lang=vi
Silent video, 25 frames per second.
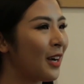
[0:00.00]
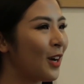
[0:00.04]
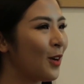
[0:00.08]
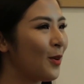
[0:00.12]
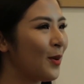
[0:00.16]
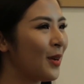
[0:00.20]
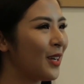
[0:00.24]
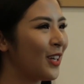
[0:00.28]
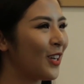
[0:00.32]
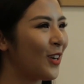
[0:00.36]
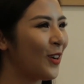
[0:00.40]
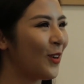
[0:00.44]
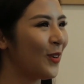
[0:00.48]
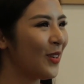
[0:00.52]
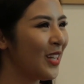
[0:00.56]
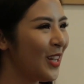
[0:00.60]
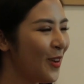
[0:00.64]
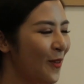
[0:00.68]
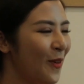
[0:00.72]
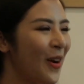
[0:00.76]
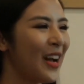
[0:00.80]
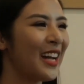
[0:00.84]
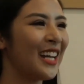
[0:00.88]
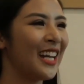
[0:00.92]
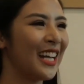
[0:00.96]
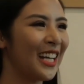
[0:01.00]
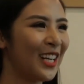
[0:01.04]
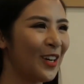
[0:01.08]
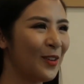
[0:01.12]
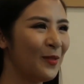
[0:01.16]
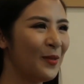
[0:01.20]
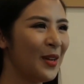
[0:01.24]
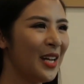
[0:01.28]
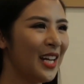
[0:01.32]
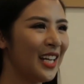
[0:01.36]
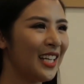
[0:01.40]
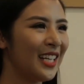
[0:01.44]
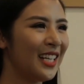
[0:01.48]
việc mà Ngọc Hân có yêu ai hay
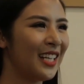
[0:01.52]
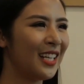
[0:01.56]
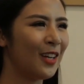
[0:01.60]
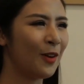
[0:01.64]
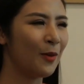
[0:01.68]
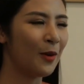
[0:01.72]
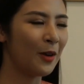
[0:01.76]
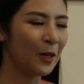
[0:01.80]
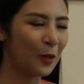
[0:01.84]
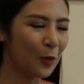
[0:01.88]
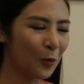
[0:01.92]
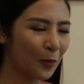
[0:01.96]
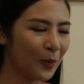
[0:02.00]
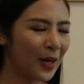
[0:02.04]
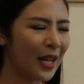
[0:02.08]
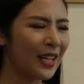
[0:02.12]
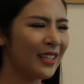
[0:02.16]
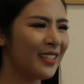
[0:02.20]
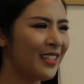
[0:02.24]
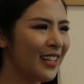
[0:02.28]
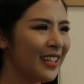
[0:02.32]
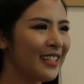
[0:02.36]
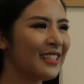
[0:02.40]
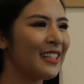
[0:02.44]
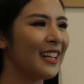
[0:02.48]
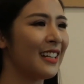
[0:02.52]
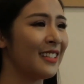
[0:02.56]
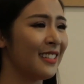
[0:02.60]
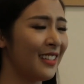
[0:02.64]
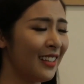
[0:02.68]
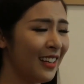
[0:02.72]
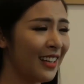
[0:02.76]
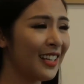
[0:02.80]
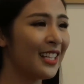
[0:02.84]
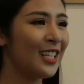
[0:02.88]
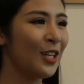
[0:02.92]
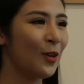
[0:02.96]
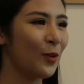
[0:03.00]
không thì Ngọc Hân cũng đã chia sẻ
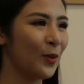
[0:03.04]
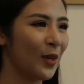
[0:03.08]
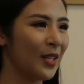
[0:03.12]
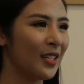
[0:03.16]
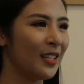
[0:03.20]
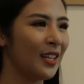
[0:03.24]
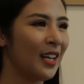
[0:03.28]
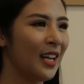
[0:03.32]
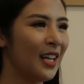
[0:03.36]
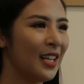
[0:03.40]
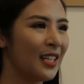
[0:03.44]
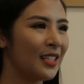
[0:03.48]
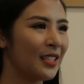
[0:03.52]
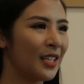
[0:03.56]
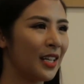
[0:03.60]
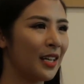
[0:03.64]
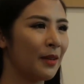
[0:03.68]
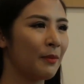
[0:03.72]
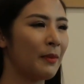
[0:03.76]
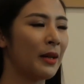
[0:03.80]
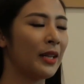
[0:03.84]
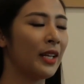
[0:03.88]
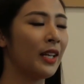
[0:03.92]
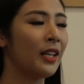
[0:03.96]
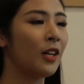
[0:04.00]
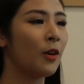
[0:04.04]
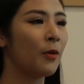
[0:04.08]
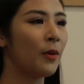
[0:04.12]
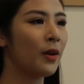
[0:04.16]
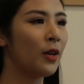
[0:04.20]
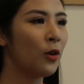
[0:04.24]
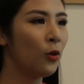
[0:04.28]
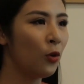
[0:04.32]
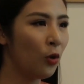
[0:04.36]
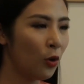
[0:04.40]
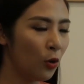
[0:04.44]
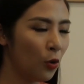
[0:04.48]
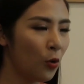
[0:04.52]
rất là nhiều lần rằng bản thân Ngọc
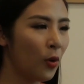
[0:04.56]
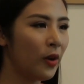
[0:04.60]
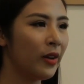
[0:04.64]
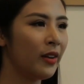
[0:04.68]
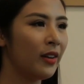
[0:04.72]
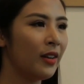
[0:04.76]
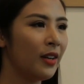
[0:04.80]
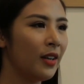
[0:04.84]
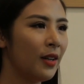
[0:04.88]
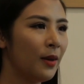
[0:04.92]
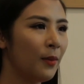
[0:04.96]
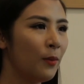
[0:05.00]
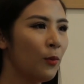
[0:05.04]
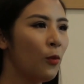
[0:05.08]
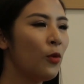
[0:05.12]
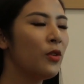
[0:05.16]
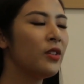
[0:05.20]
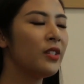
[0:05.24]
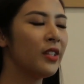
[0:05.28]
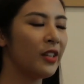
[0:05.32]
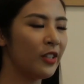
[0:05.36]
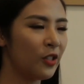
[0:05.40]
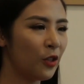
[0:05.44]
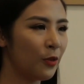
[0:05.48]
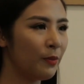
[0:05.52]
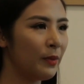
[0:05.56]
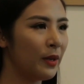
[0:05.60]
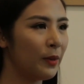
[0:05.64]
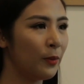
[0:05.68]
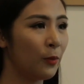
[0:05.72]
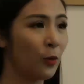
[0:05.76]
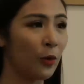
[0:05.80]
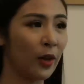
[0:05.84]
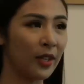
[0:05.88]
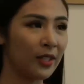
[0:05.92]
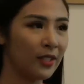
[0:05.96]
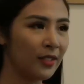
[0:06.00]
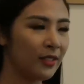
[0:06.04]
Hân luôn luôn muốn giữ cho
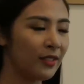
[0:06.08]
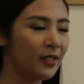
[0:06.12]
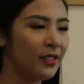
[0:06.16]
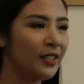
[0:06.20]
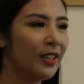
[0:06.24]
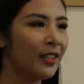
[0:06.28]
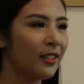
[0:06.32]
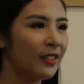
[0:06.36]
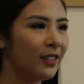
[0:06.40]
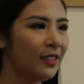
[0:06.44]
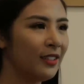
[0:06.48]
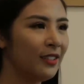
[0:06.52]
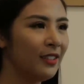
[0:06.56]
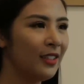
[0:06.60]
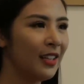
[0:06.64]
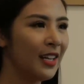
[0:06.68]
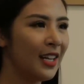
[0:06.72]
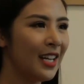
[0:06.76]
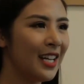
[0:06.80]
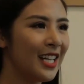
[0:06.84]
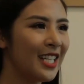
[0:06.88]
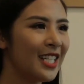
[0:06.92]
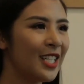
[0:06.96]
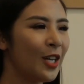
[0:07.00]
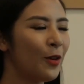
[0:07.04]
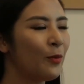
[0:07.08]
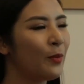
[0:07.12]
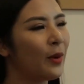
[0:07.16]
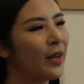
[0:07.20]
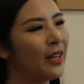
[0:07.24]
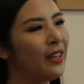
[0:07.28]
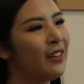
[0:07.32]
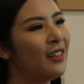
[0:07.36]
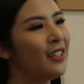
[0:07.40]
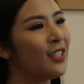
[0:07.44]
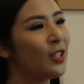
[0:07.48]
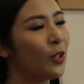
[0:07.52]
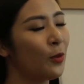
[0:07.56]
mình một cái sự riêng tư trong
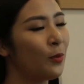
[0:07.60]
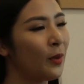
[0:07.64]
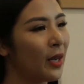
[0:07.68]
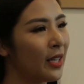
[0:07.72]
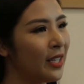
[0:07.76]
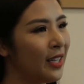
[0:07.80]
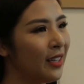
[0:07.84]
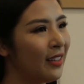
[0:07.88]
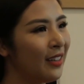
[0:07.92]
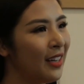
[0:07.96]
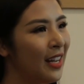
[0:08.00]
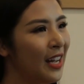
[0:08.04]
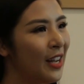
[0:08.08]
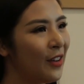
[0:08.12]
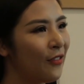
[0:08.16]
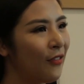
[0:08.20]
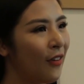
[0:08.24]
cái đời sống cá nhân.